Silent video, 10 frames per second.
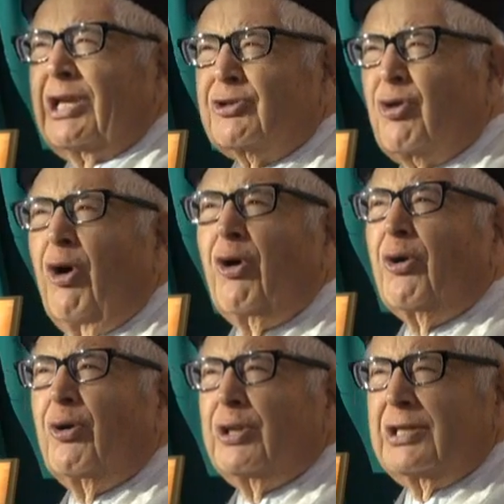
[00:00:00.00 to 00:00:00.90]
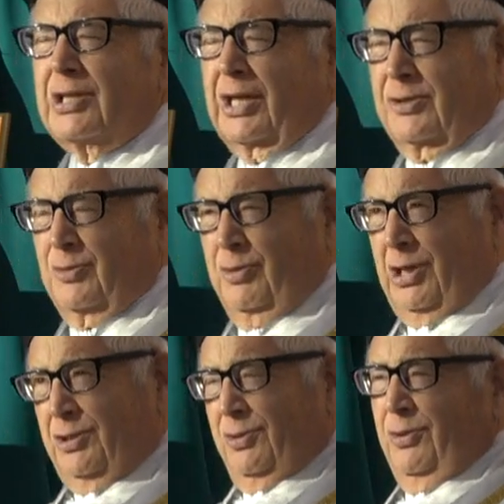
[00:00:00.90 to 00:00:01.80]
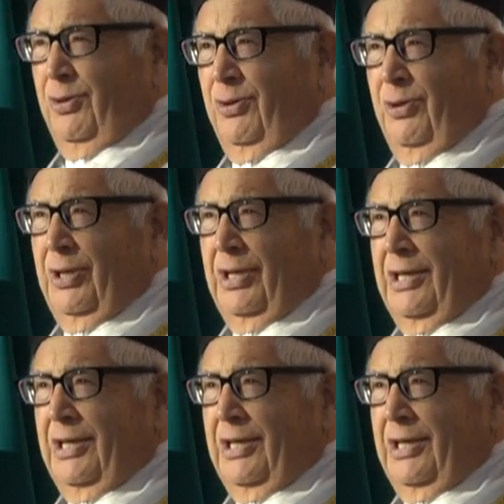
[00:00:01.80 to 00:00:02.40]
tesoro, dice Jesucristo.